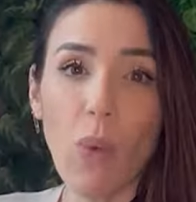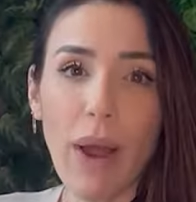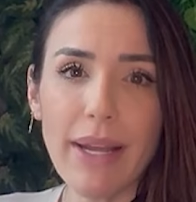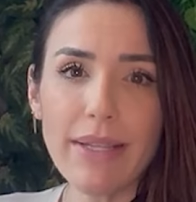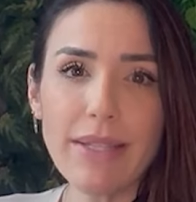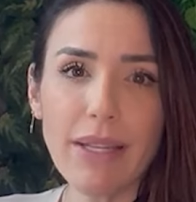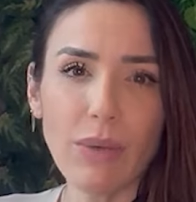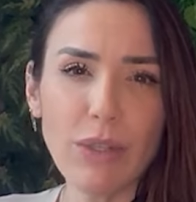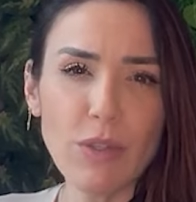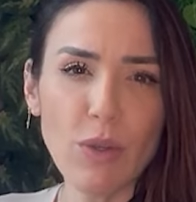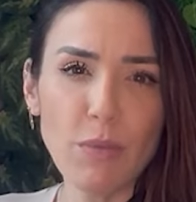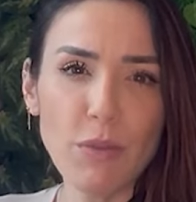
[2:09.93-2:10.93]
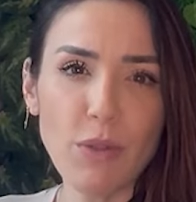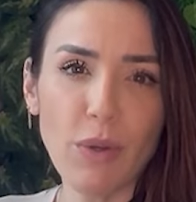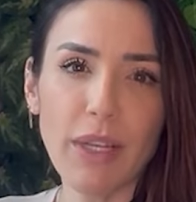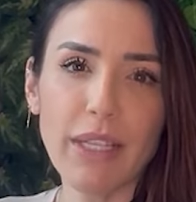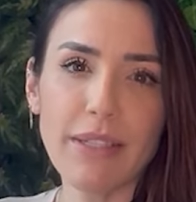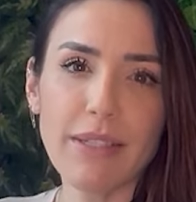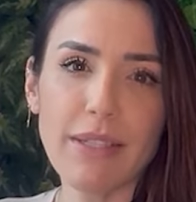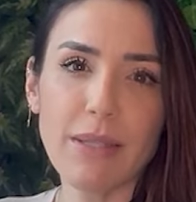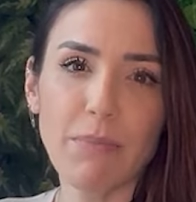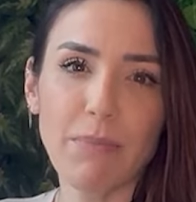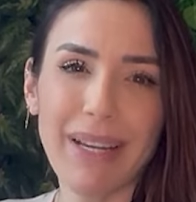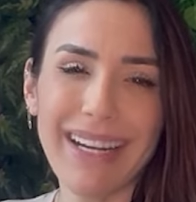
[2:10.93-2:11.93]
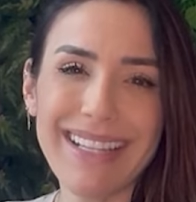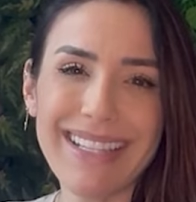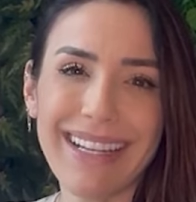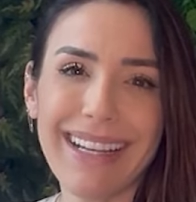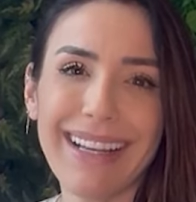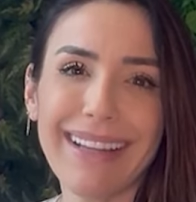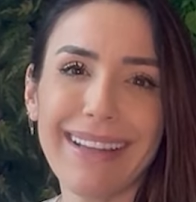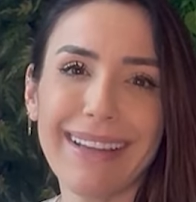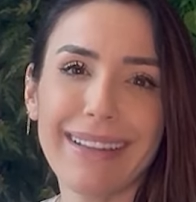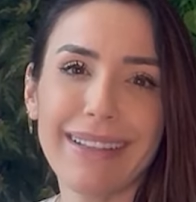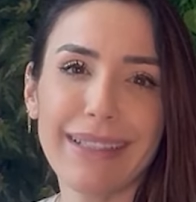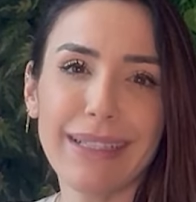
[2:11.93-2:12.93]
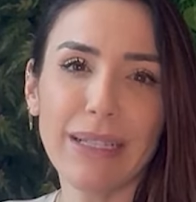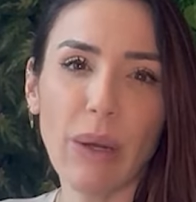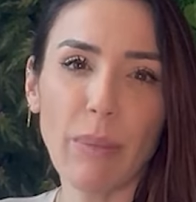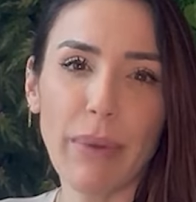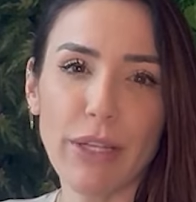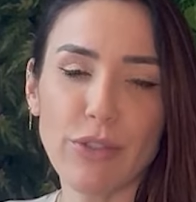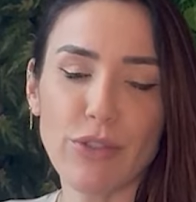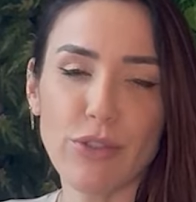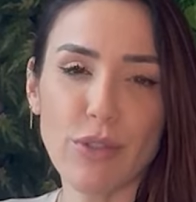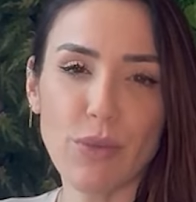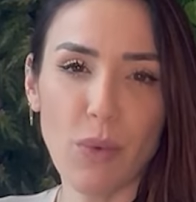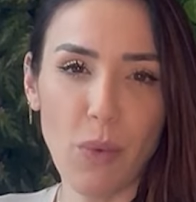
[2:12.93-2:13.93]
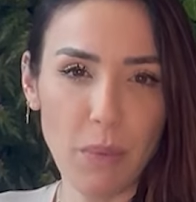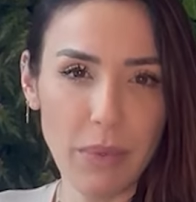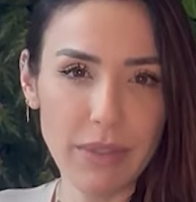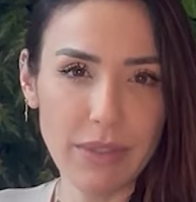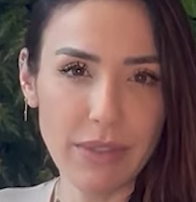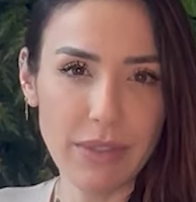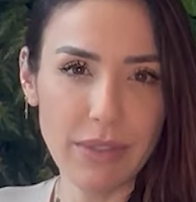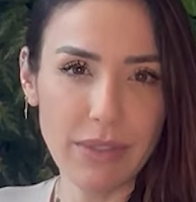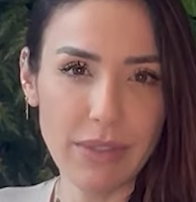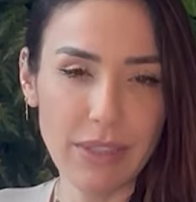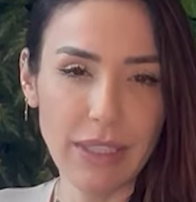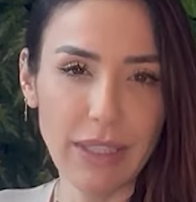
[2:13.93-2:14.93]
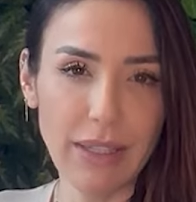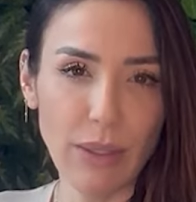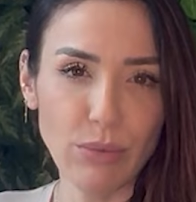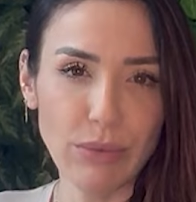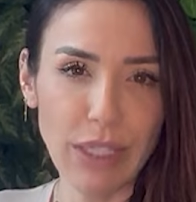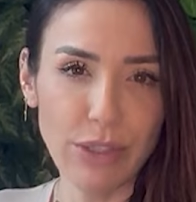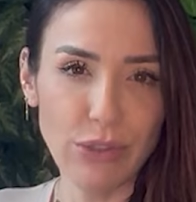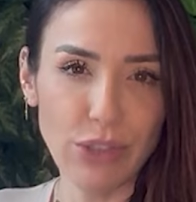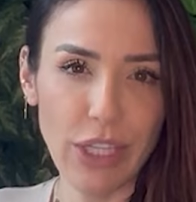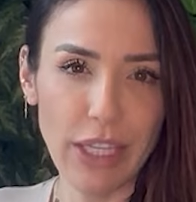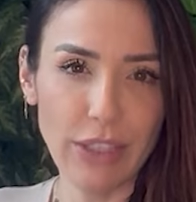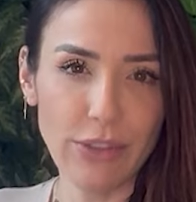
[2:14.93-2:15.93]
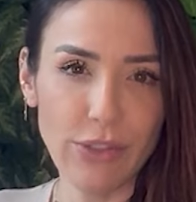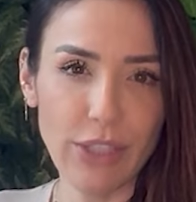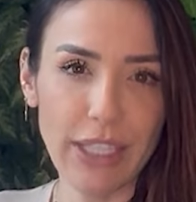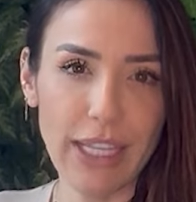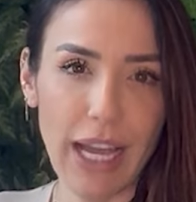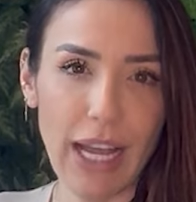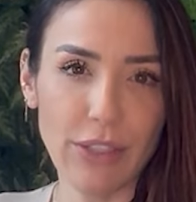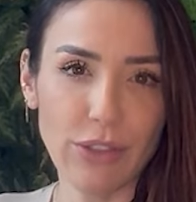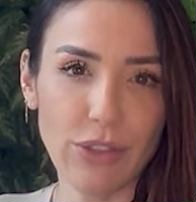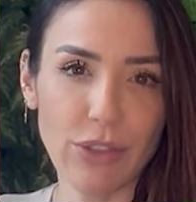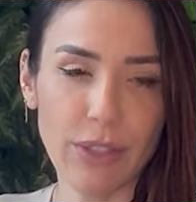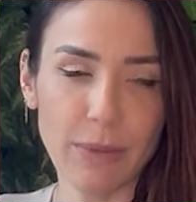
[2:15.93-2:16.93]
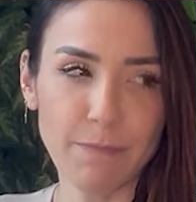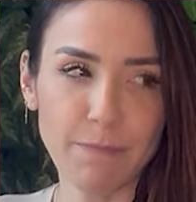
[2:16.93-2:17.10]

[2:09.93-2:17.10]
Quais são as opções para essa galera que não pede desculpas. Então tem gente que acha